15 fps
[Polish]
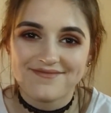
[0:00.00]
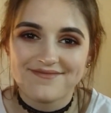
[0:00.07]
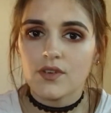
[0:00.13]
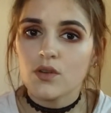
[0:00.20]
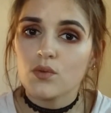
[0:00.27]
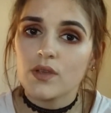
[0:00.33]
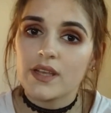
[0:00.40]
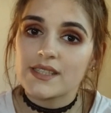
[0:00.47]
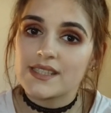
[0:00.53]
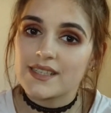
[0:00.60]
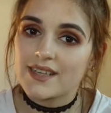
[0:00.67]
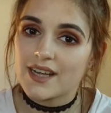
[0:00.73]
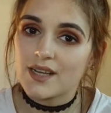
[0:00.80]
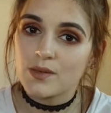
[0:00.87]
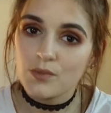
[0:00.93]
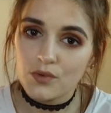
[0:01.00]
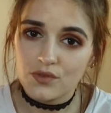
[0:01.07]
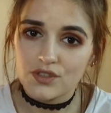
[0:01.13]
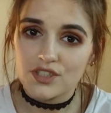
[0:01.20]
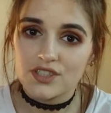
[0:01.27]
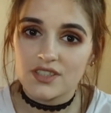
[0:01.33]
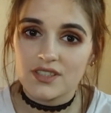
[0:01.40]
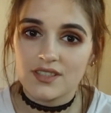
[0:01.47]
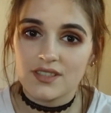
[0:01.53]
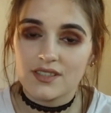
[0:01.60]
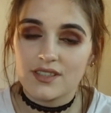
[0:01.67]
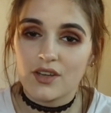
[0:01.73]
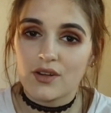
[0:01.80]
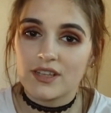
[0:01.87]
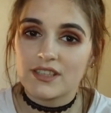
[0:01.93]
ilu językach mówisz? Y,
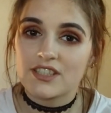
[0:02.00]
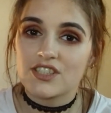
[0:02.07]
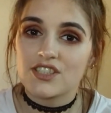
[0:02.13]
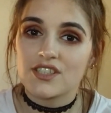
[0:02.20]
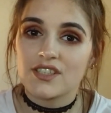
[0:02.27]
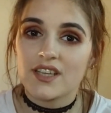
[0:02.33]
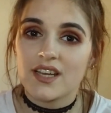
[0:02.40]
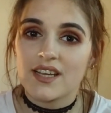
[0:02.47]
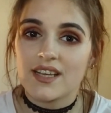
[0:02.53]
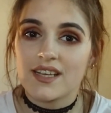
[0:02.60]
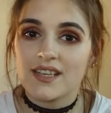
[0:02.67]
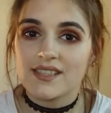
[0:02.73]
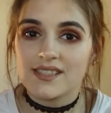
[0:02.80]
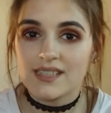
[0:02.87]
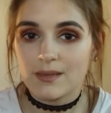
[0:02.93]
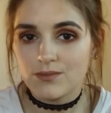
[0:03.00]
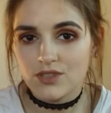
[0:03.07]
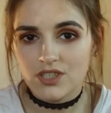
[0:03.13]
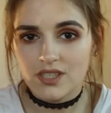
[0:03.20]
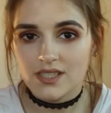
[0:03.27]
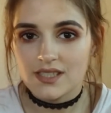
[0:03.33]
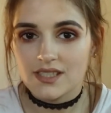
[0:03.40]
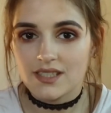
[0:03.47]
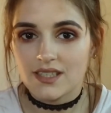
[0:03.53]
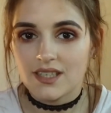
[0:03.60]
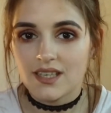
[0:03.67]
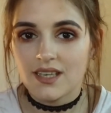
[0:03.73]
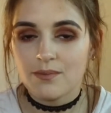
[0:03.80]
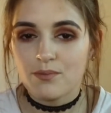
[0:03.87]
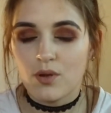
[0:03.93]
teoretycznie znam trzy
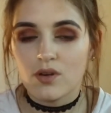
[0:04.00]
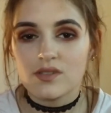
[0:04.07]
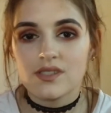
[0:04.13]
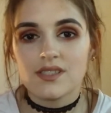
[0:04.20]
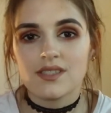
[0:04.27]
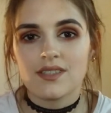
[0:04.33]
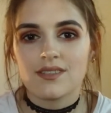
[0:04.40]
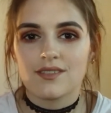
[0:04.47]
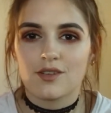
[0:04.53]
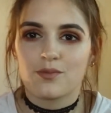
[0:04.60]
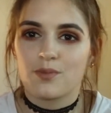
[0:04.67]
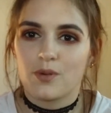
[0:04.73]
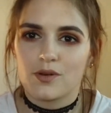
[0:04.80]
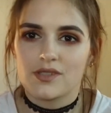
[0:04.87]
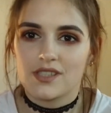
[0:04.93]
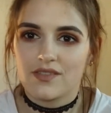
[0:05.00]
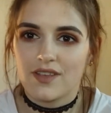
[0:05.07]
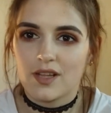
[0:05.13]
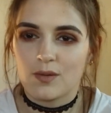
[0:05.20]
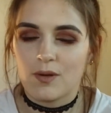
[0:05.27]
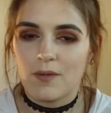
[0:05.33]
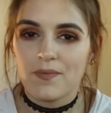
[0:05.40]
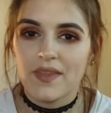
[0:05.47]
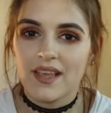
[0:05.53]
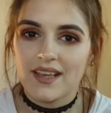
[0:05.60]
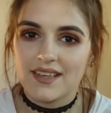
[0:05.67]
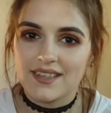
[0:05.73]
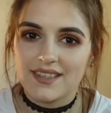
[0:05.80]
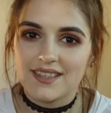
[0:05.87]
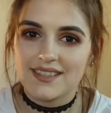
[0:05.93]
języki, polski, no polski wiadomo,
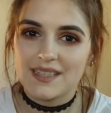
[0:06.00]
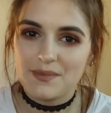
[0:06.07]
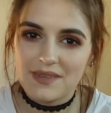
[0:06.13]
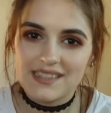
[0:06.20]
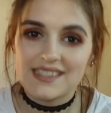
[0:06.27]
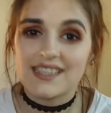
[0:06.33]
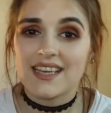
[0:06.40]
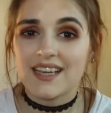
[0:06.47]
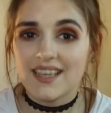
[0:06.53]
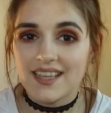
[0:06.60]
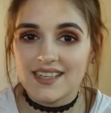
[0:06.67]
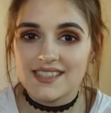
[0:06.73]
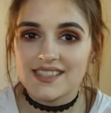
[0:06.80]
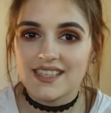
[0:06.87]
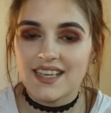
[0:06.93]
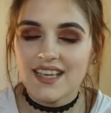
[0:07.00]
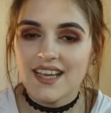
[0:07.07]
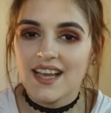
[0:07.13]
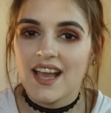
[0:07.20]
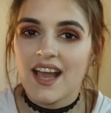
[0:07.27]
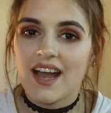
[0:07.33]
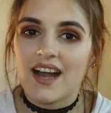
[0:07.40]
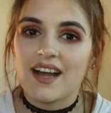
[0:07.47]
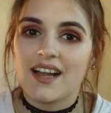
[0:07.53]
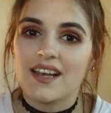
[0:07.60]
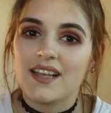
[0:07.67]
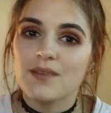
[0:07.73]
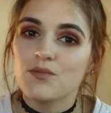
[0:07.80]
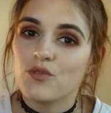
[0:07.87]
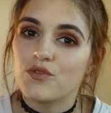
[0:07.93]
y, niemiecki i angielski,
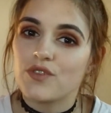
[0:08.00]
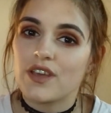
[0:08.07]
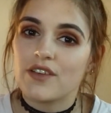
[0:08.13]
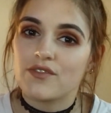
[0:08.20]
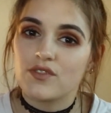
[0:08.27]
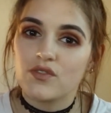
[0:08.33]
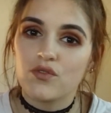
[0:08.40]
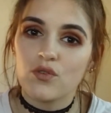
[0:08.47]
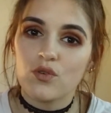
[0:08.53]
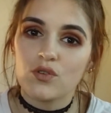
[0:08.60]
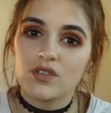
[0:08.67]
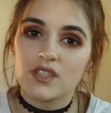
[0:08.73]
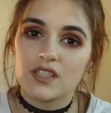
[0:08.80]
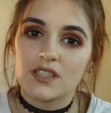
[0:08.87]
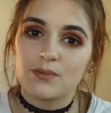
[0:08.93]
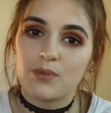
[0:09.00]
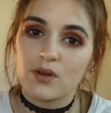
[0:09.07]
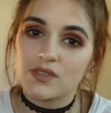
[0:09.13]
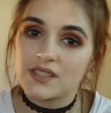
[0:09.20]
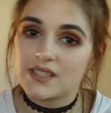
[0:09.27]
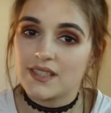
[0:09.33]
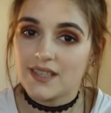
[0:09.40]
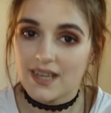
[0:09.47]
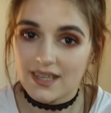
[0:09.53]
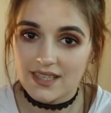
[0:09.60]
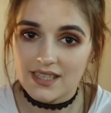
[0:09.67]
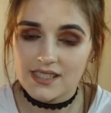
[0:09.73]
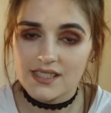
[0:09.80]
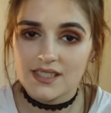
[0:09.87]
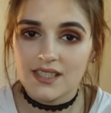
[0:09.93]
ale mówię w dwóch, y, polski i
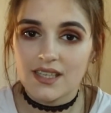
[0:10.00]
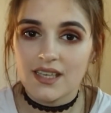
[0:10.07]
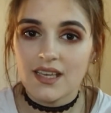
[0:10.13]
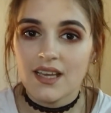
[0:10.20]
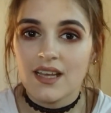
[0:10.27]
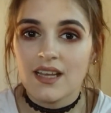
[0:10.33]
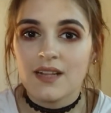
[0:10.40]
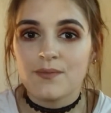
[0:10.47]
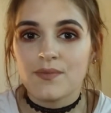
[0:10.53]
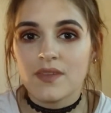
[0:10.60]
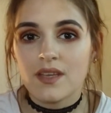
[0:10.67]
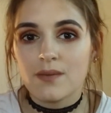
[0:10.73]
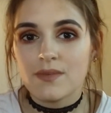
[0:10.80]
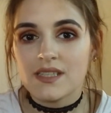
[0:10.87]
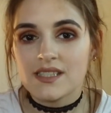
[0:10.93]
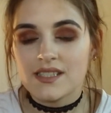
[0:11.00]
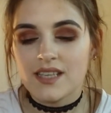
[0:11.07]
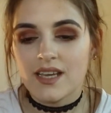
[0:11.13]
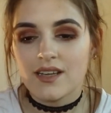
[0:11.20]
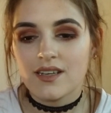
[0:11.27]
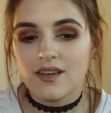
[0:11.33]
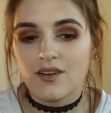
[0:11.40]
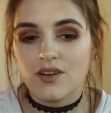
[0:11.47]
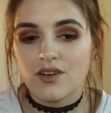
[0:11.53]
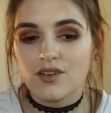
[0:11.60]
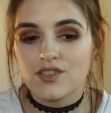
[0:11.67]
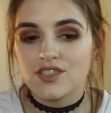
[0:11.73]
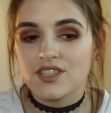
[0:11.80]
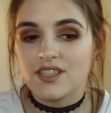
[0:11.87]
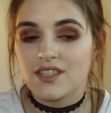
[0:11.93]
angielski. Niemieckiego
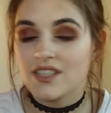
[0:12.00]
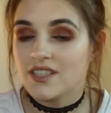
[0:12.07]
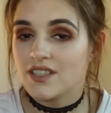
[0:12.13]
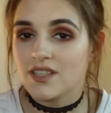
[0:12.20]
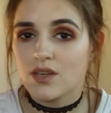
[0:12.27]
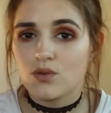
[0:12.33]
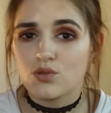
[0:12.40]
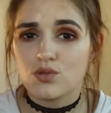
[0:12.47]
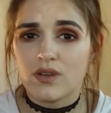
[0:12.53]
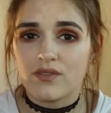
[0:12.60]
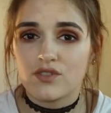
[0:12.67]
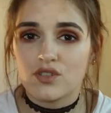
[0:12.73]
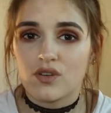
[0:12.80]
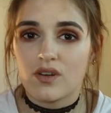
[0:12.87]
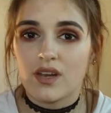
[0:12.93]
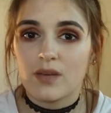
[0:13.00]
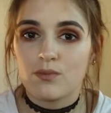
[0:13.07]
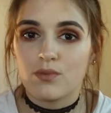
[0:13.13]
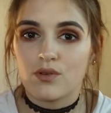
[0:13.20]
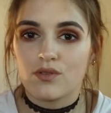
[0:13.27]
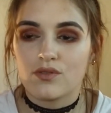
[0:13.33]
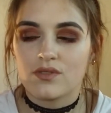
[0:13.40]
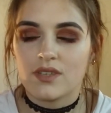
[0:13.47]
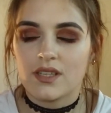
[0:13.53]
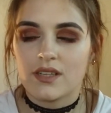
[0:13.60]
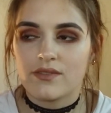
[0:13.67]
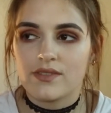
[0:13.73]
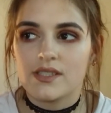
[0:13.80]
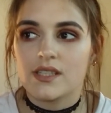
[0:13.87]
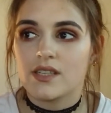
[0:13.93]
się nigdy nie uczyłam w szkole, bo
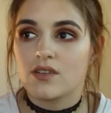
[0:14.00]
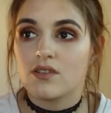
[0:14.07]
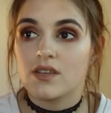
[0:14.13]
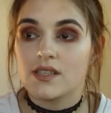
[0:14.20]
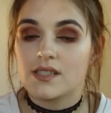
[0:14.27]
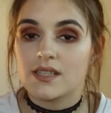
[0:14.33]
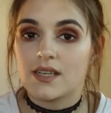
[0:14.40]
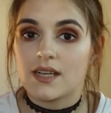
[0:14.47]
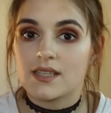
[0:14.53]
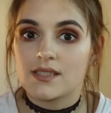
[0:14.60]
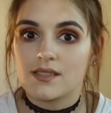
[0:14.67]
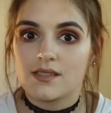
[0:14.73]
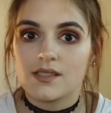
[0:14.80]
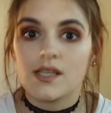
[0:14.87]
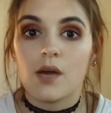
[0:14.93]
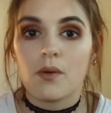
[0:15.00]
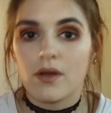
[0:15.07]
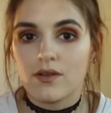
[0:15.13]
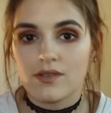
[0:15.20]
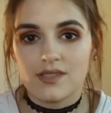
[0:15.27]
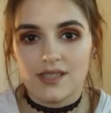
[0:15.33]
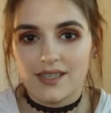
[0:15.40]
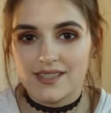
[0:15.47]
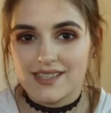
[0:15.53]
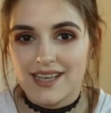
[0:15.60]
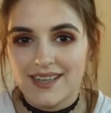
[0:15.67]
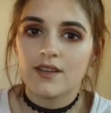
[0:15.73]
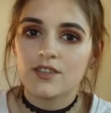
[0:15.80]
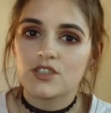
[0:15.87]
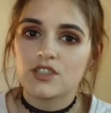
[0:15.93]
nienawidzę tego języka z całego serca.
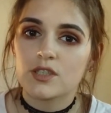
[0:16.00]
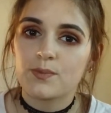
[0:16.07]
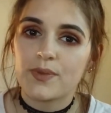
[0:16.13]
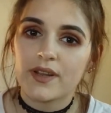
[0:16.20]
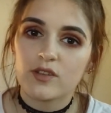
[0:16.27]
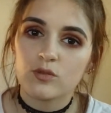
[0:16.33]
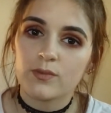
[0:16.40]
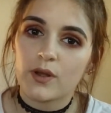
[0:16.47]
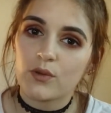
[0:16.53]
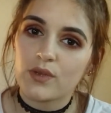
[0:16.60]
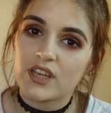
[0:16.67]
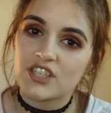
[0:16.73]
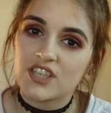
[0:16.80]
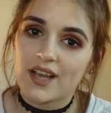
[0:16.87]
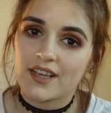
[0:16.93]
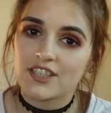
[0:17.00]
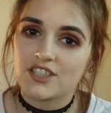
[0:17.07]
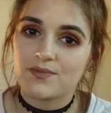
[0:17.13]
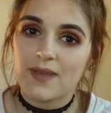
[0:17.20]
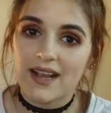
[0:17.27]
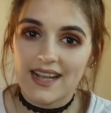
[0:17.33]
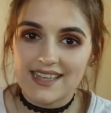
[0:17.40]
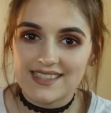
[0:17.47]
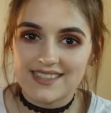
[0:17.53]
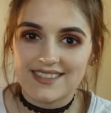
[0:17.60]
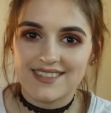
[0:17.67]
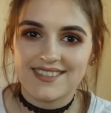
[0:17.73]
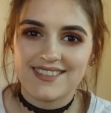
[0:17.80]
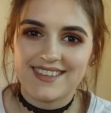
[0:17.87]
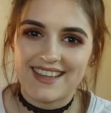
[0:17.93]
Czy prenumerujesz jakiś
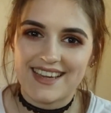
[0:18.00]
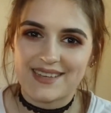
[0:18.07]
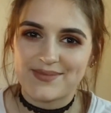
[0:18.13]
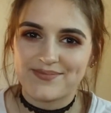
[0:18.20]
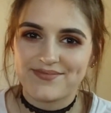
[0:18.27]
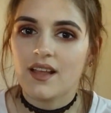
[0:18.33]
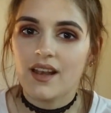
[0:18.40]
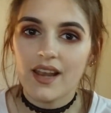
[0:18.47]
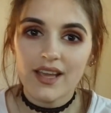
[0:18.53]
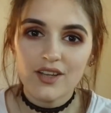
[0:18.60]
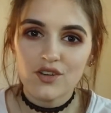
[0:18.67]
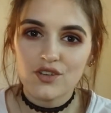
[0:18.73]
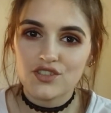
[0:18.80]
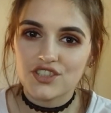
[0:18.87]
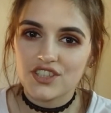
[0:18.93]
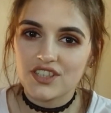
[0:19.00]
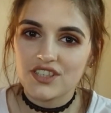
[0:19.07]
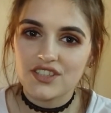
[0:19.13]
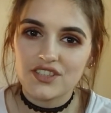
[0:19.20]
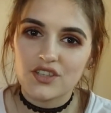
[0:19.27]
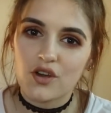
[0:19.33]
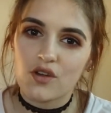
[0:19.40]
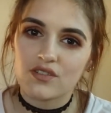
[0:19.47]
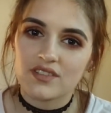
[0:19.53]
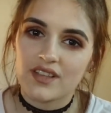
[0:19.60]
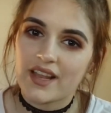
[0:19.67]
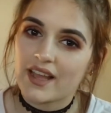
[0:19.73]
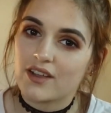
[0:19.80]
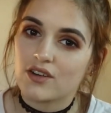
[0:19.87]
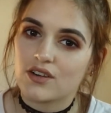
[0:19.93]
magazyn? Nie. Lego czy Lincoln
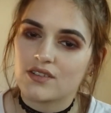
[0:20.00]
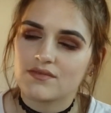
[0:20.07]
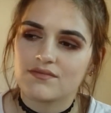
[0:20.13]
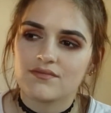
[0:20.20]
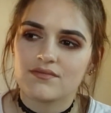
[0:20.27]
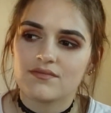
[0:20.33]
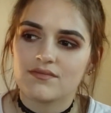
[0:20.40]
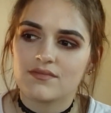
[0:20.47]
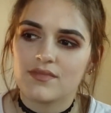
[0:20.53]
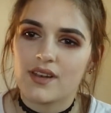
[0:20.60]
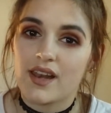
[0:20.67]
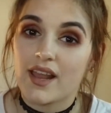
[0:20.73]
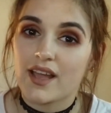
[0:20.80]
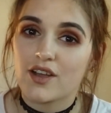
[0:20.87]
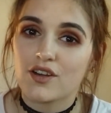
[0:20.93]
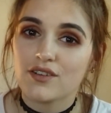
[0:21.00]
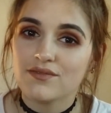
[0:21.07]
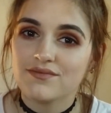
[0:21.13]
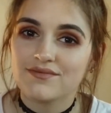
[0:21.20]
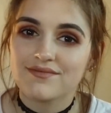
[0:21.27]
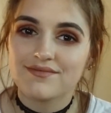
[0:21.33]
Lego? Mm, Lego?